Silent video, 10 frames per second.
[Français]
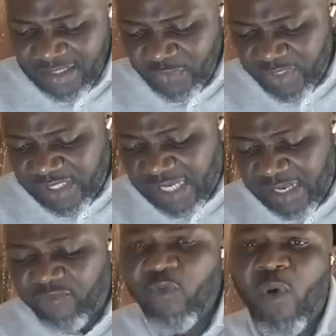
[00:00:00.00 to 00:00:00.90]
c'est lui qui a
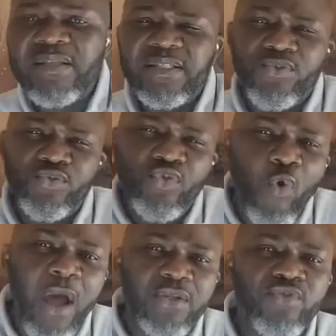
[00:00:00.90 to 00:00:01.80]
la foi, si tu
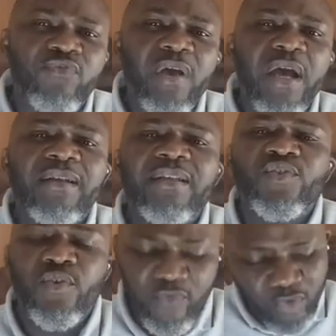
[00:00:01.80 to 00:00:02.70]
crois, tu feras
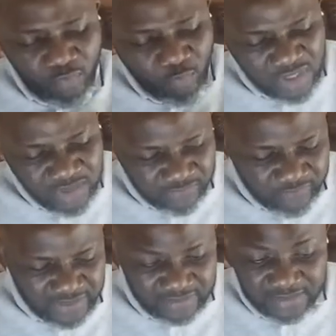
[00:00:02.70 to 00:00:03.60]
des œuvres que moi j'ai
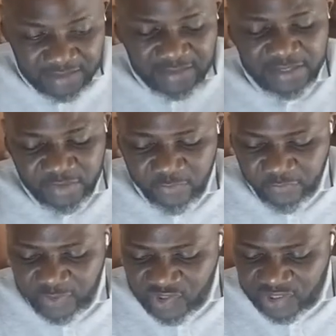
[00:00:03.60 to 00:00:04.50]
faites, c'est-à-dire des
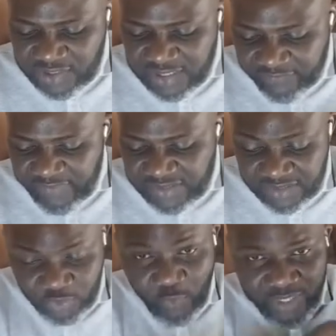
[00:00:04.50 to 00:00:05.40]
œuvres que j'ai déjà faites
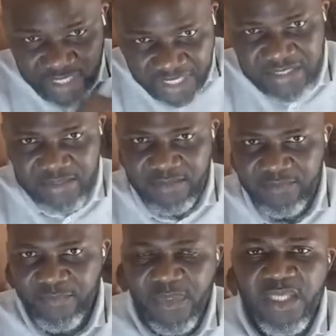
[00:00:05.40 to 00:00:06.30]
qui sont écrites,
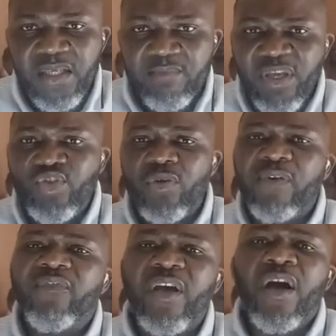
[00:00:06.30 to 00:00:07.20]
mais tu
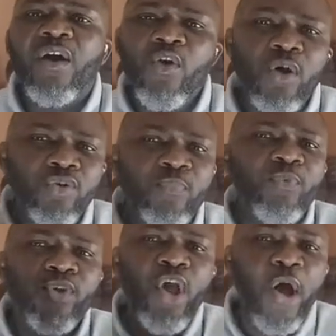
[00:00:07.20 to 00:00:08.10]
en feras encore de
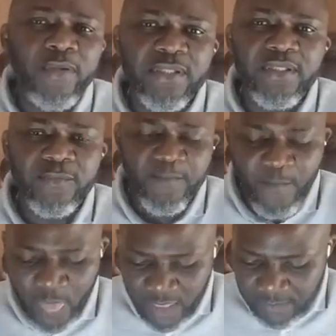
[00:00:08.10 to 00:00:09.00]
plus grandes.
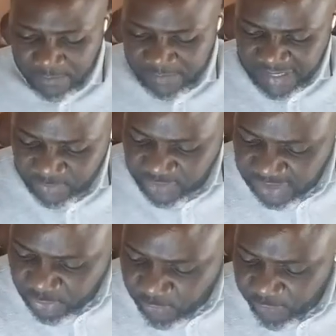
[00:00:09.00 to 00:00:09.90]
Parce que Jésus